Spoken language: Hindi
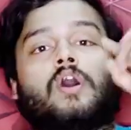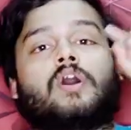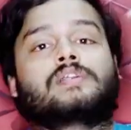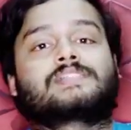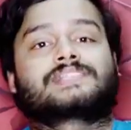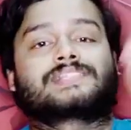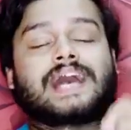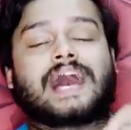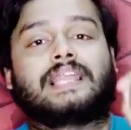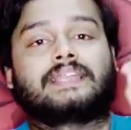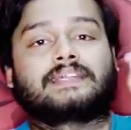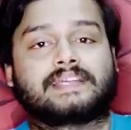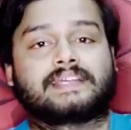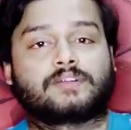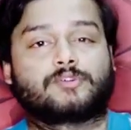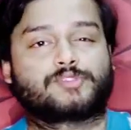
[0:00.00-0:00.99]
और
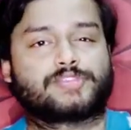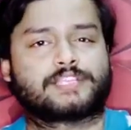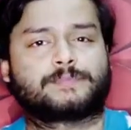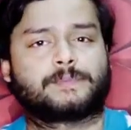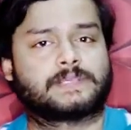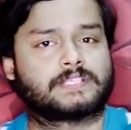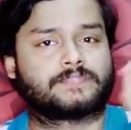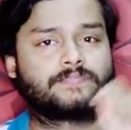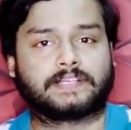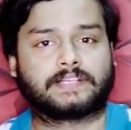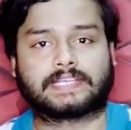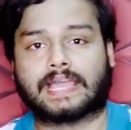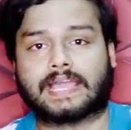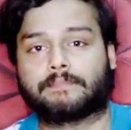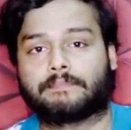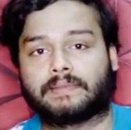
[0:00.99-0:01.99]
साल के कुछ स्पेसिफिक
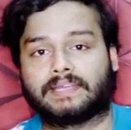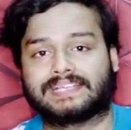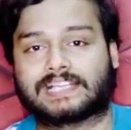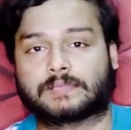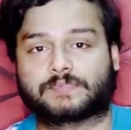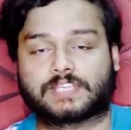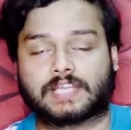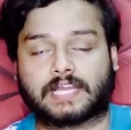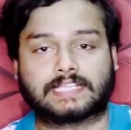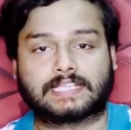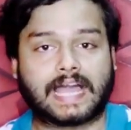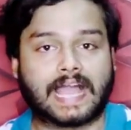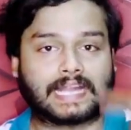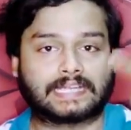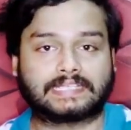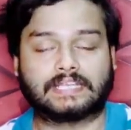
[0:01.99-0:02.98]
टाइम में ये सबसे
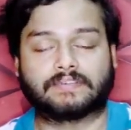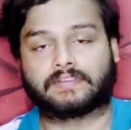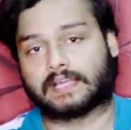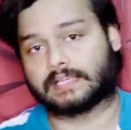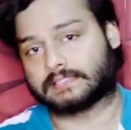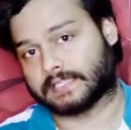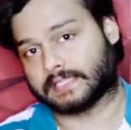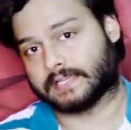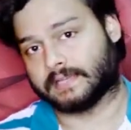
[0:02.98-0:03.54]
ज्यादा एक्टिव रहते